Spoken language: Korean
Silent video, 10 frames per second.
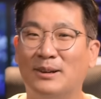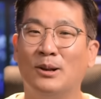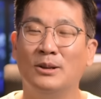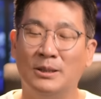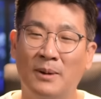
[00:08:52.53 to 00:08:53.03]

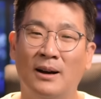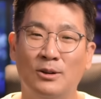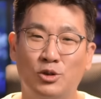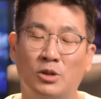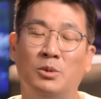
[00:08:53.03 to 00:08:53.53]
그런
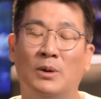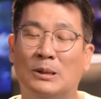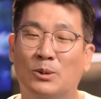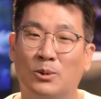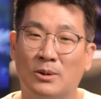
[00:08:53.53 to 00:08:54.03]
음악을 취미
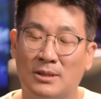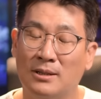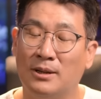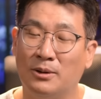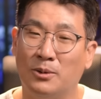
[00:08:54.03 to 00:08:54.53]
활동으로
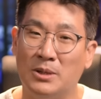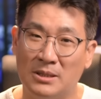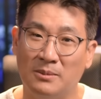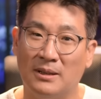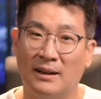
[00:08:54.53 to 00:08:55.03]
즐기고
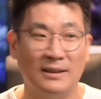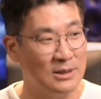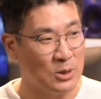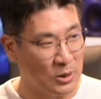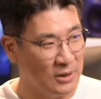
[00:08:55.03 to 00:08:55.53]
있습니다.
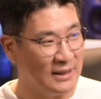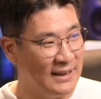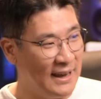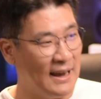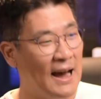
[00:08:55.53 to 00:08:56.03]
그래서 저는
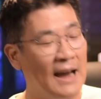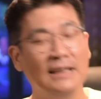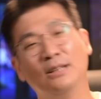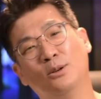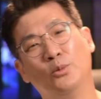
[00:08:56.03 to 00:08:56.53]
이게
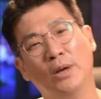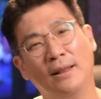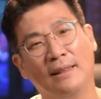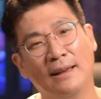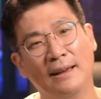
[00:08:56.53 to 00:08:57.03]
아이들을
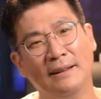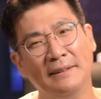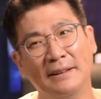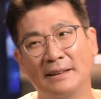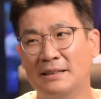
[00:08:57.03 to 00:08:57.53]
위한
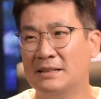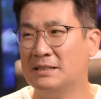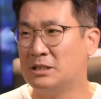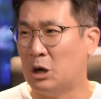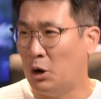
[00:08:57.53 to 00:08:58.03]

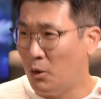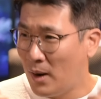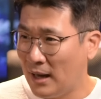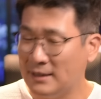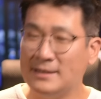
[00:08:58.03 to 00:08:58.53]

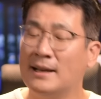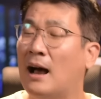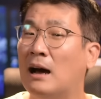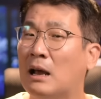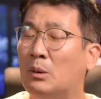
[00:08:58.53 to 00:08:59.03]
저와 같은
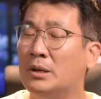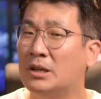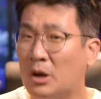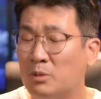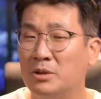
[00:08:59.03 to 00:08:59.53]
생각을 하고
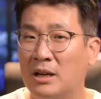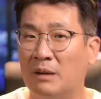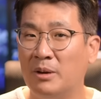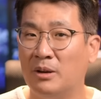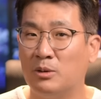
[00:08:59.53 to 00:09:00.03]
있는
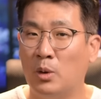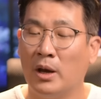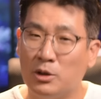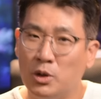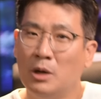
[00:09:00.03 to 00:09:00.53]
여러분이라면
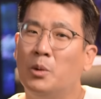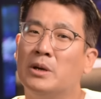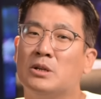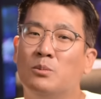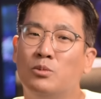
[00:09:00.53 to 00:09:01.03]
되게
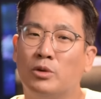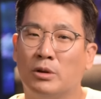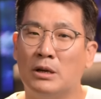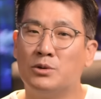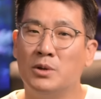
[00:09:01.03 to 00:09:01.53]
최고의 선물이
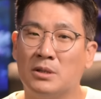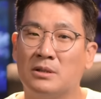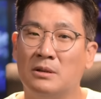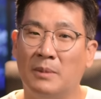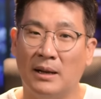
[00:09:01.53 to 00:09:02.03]
될 수
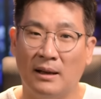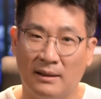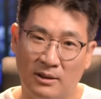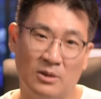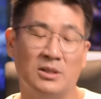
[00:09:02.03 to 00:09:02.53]
있을 만한
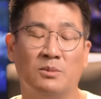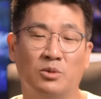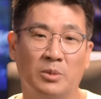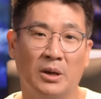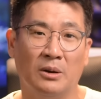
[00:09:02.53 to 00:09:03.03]
그런
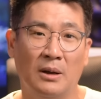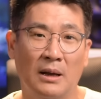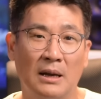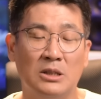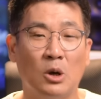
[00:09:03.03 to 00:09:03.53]
제품이에요.
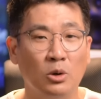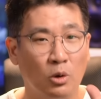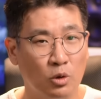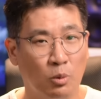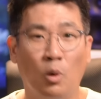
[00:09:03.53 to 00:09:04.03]

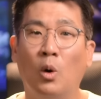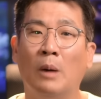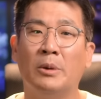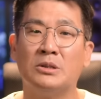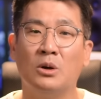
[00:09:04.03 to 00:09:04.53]
청력도
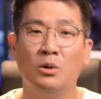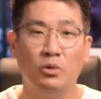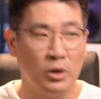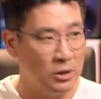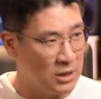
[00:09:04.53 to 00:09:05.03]
보호하면서
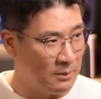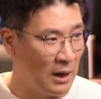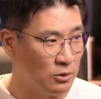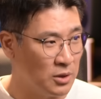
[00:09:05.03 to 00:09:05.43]
귀를 잘 막을